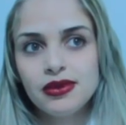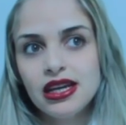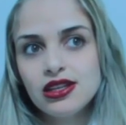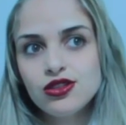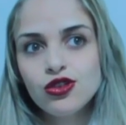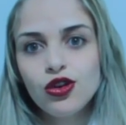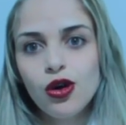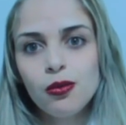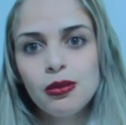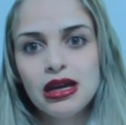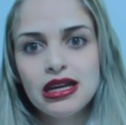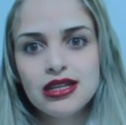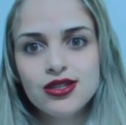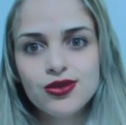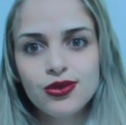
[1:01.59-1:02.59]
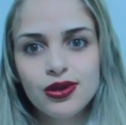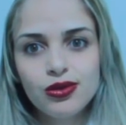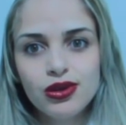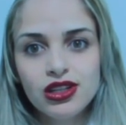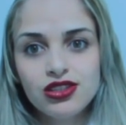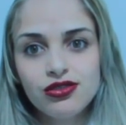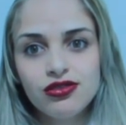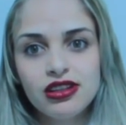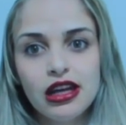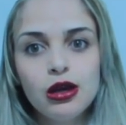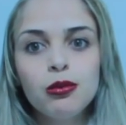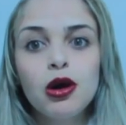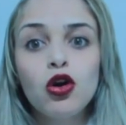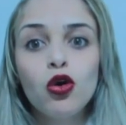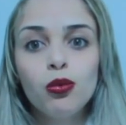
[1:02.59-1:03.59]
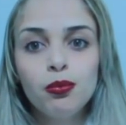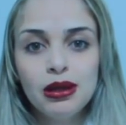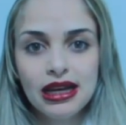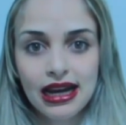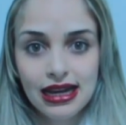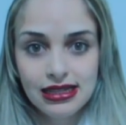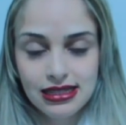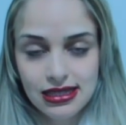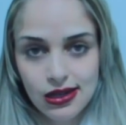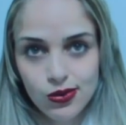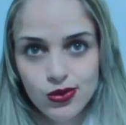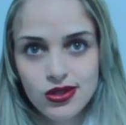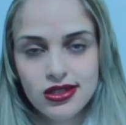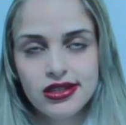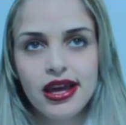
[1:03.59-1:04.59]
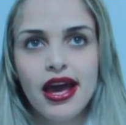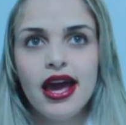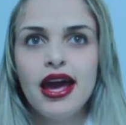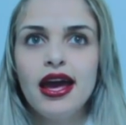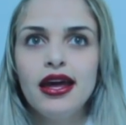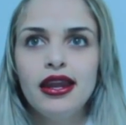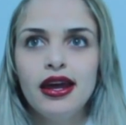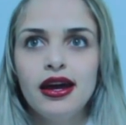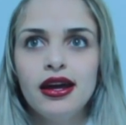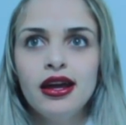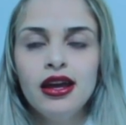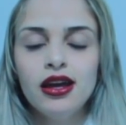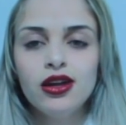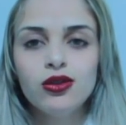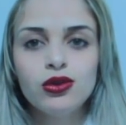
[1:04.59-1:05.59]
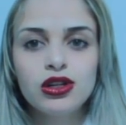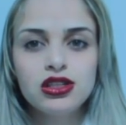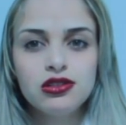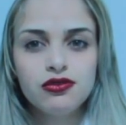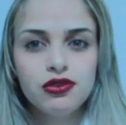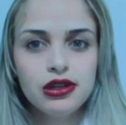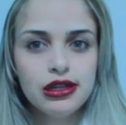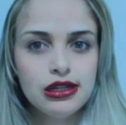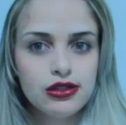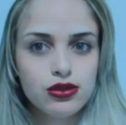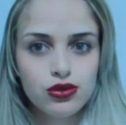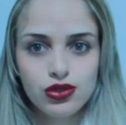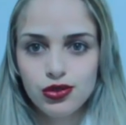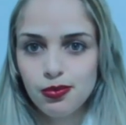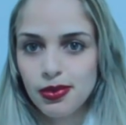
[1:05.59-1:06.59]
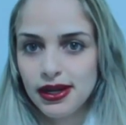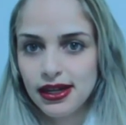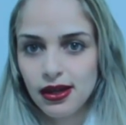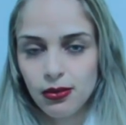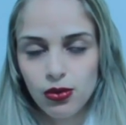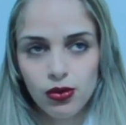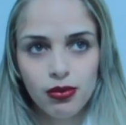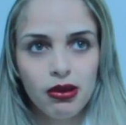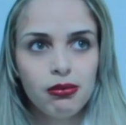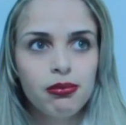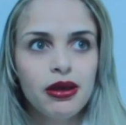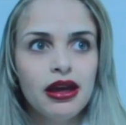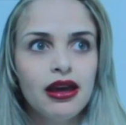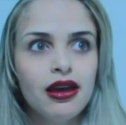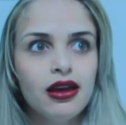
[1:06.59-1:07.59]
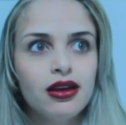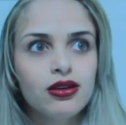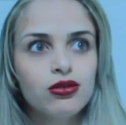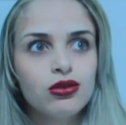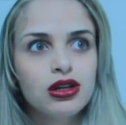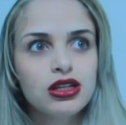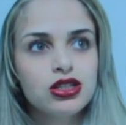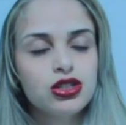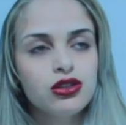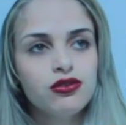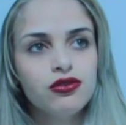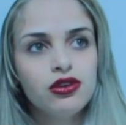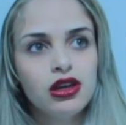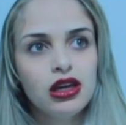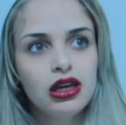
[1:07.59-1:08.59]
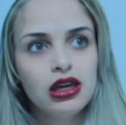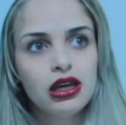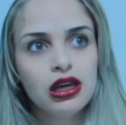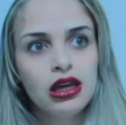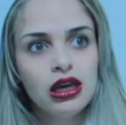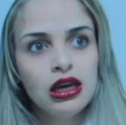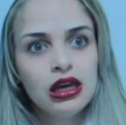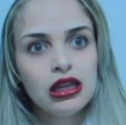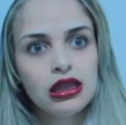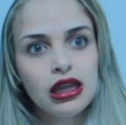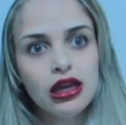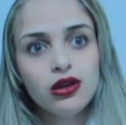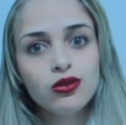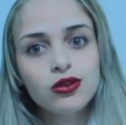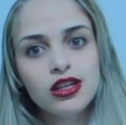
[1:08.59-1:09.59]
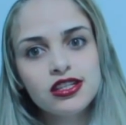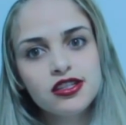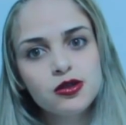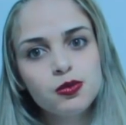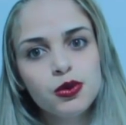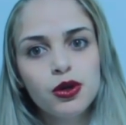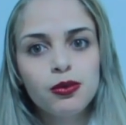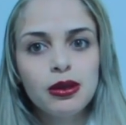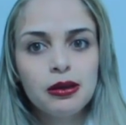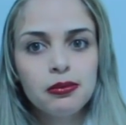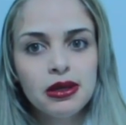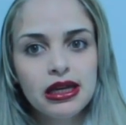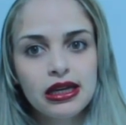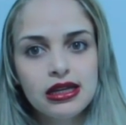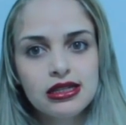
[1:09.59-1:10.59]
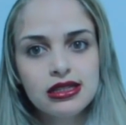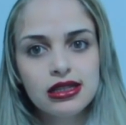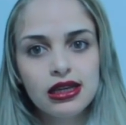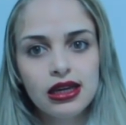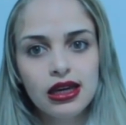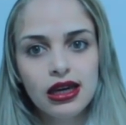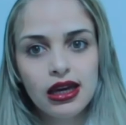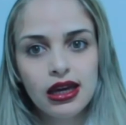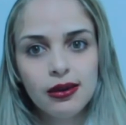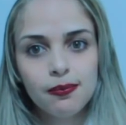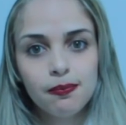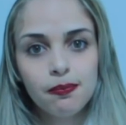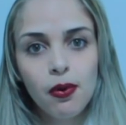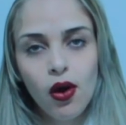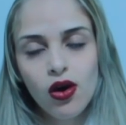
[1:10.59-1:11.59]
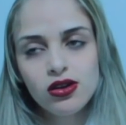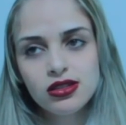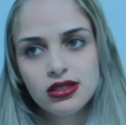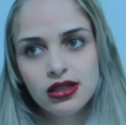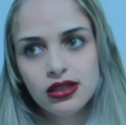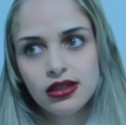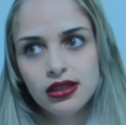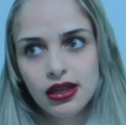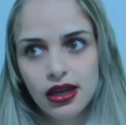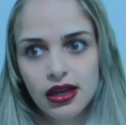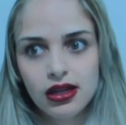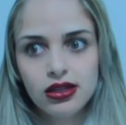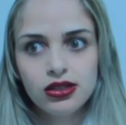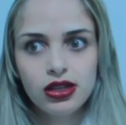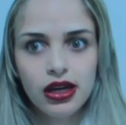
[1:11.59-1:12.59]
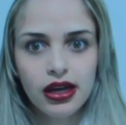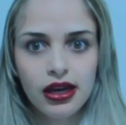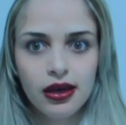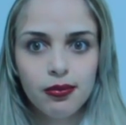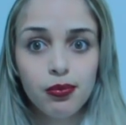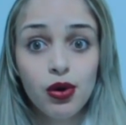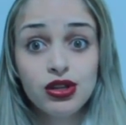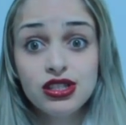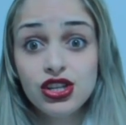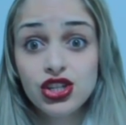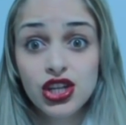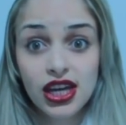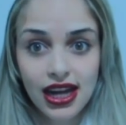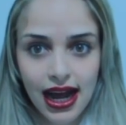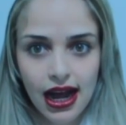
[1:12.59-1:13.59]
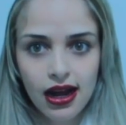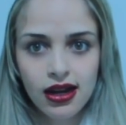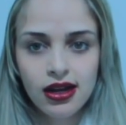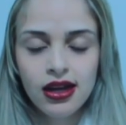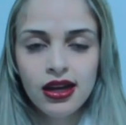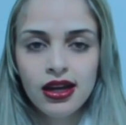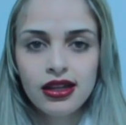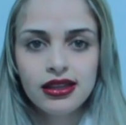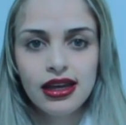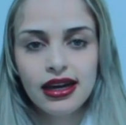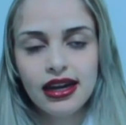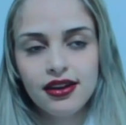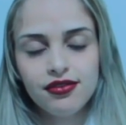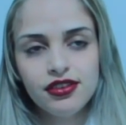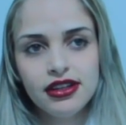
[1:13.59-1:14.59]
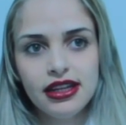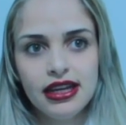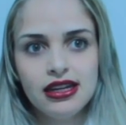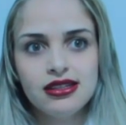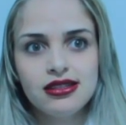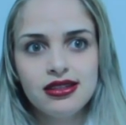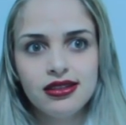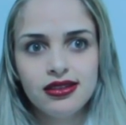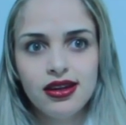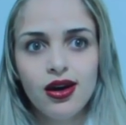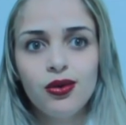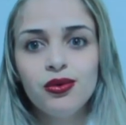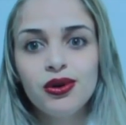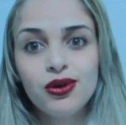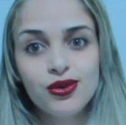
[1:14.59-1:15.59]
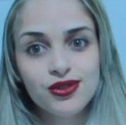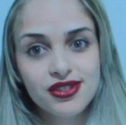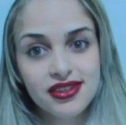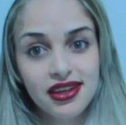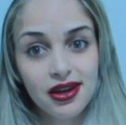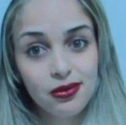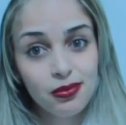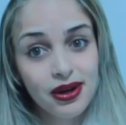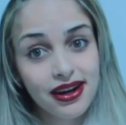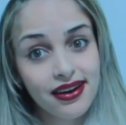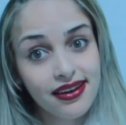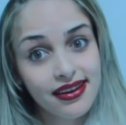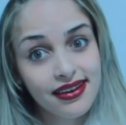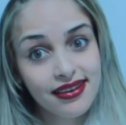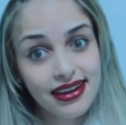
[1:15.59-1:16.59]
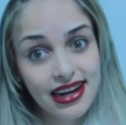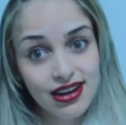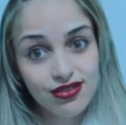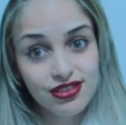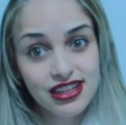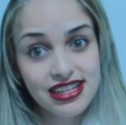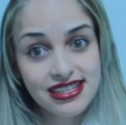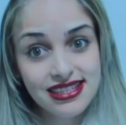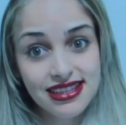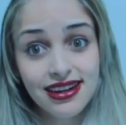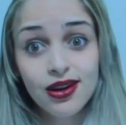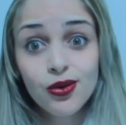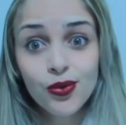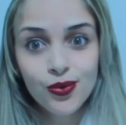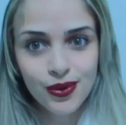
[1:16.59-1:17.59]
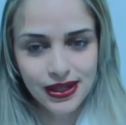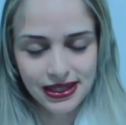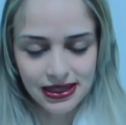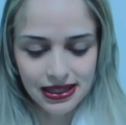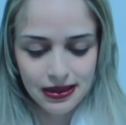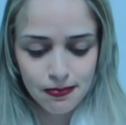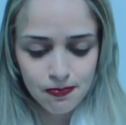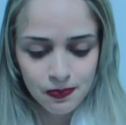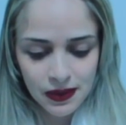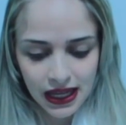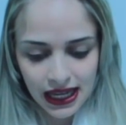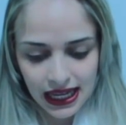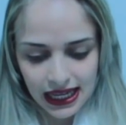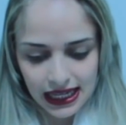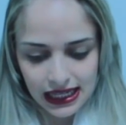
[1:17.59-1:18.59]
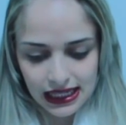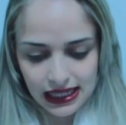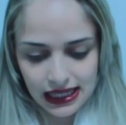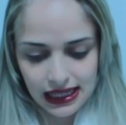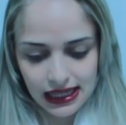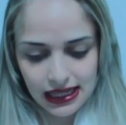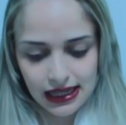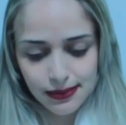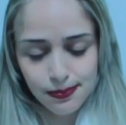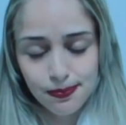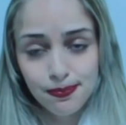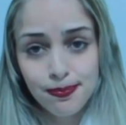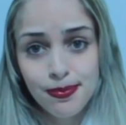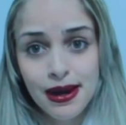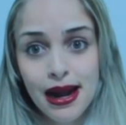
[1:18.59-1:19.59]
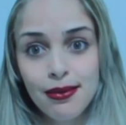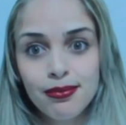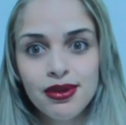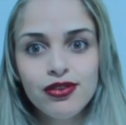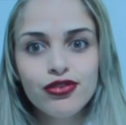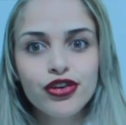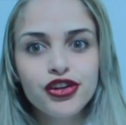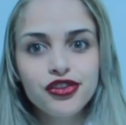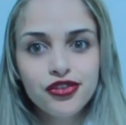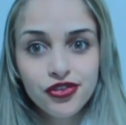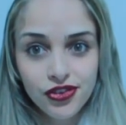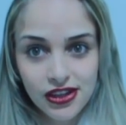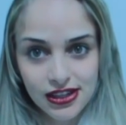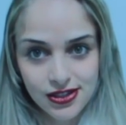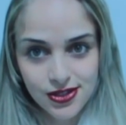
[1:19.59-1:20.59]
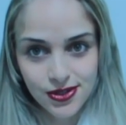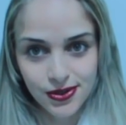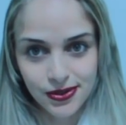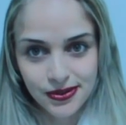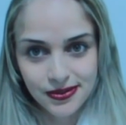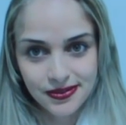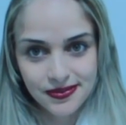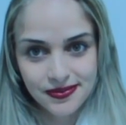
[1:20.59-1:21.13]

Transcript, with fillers: Desde o começo eu nunca tive nenhuma complicação séria, eu nunca tive risco de perder meu bebê, eu nunca tive nenhum desses probleminhas que possa ter, é, possa gerar na gravidez. Então eu considero uma gravidez tranquila e para mim foi difícil.